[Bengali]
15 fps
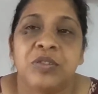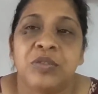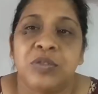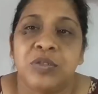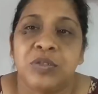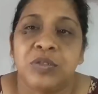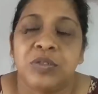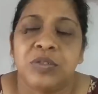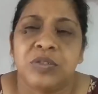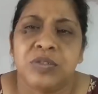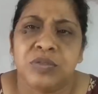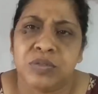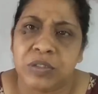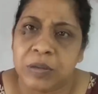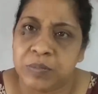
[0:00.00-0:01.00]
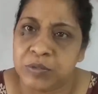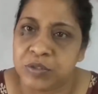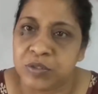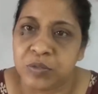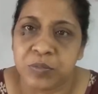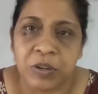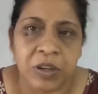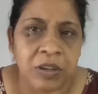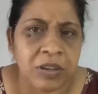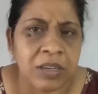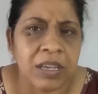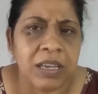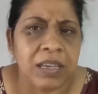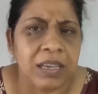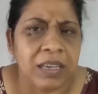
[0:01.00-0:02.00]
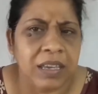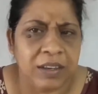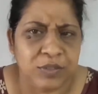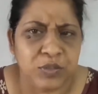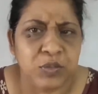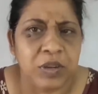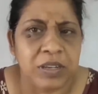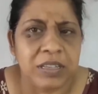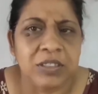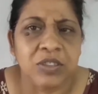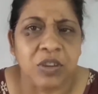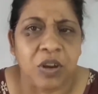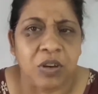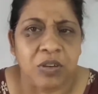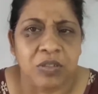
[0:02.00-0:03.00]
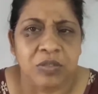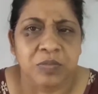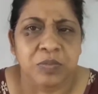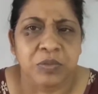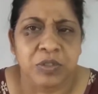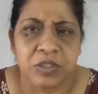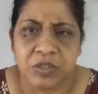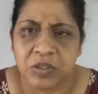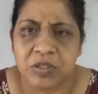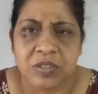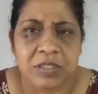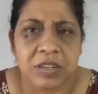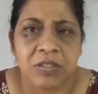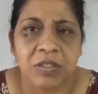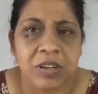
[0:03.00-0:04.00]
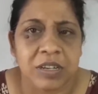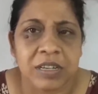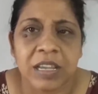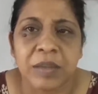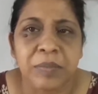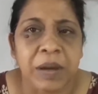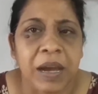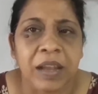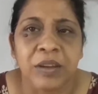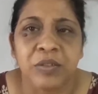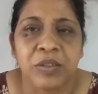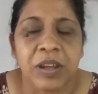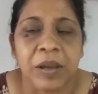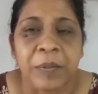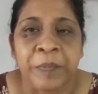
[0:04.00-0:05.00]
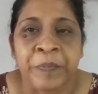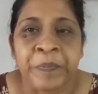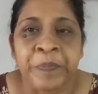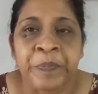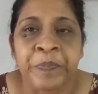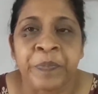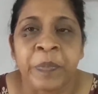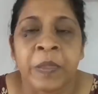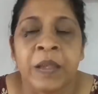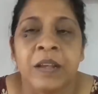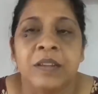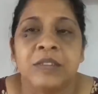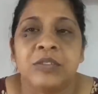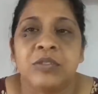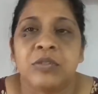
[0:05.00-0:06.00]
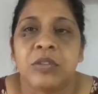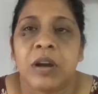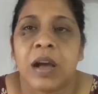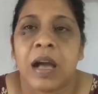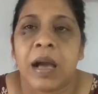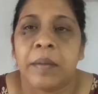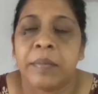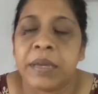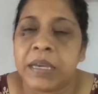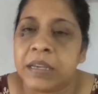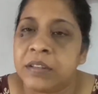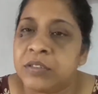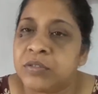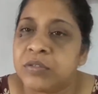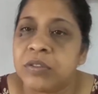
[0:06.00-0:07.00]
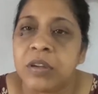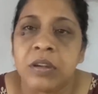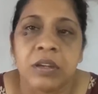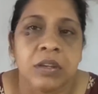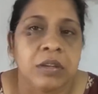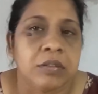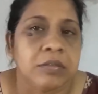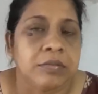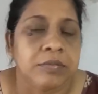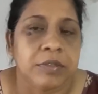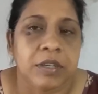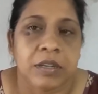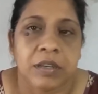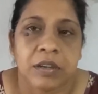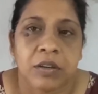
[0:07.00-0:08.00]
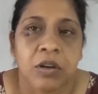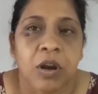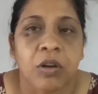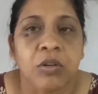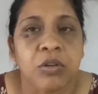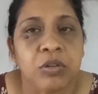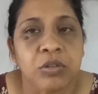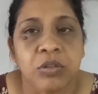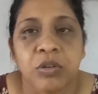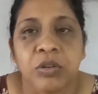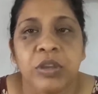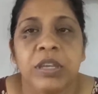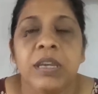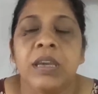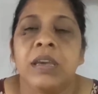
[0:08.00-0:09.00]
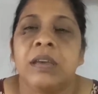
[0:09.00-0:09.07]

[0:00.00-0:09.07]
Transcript: তো দুর্গাপুজো উপলক্ষে একটুখানি ত্বক পরিচর্যা করাটাই ভালো না তো আমি কিন্তু কখনোই